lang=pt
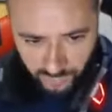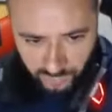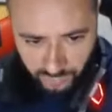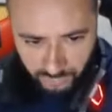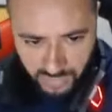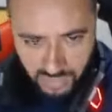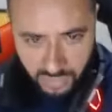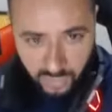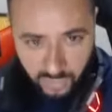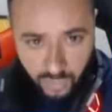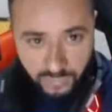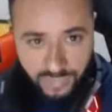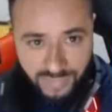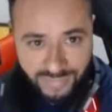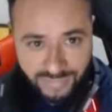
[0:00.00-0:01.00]

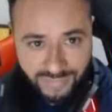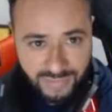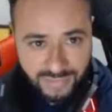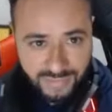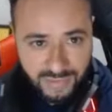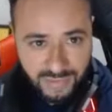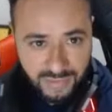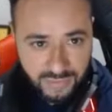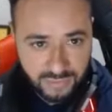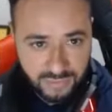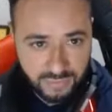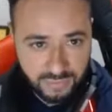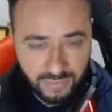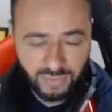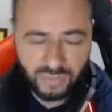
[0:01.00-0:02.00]
69 e
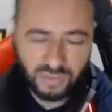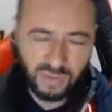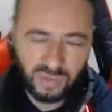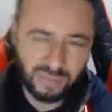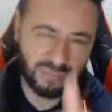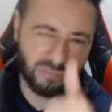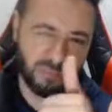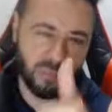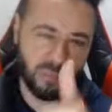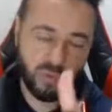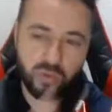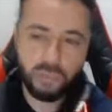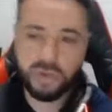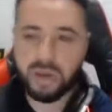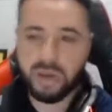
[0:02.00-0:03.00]
70. Jefferson,
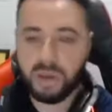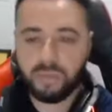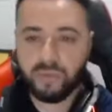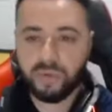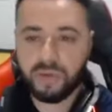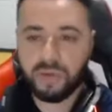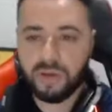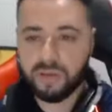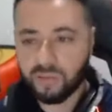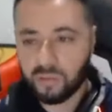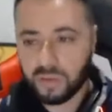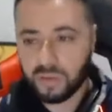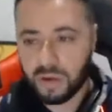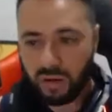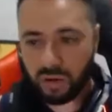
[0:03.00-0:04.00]
muito obrigado por
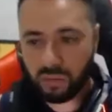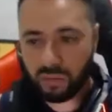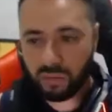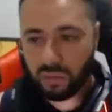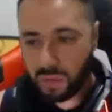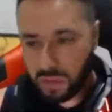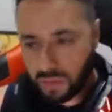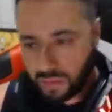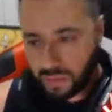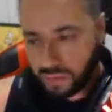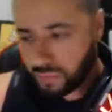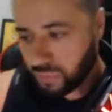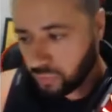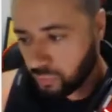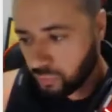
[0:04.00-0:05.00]
fortalecer o canal.
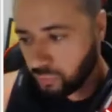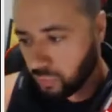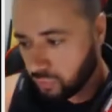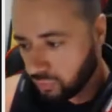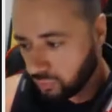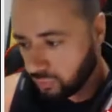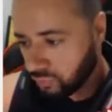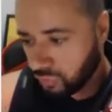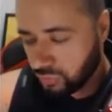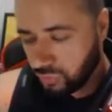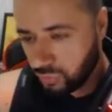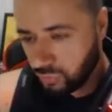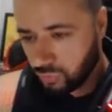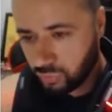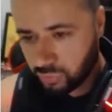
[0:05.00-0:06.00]
Lembrando que o próximo
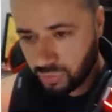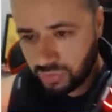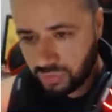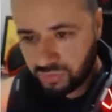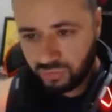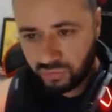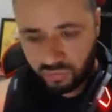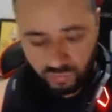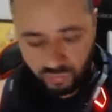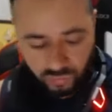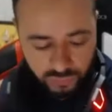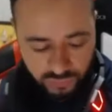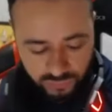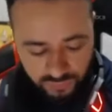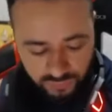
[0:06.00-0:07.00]
sorteio do controle é dia
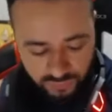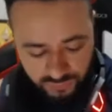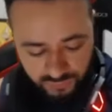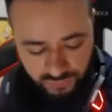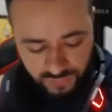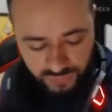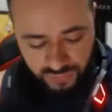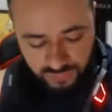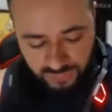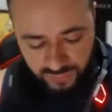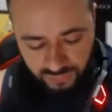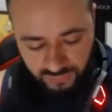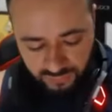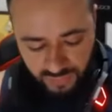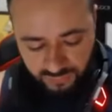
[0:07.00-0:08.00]
22. Cada
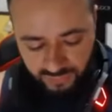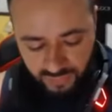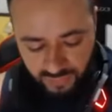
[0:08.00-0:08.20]
10 reais você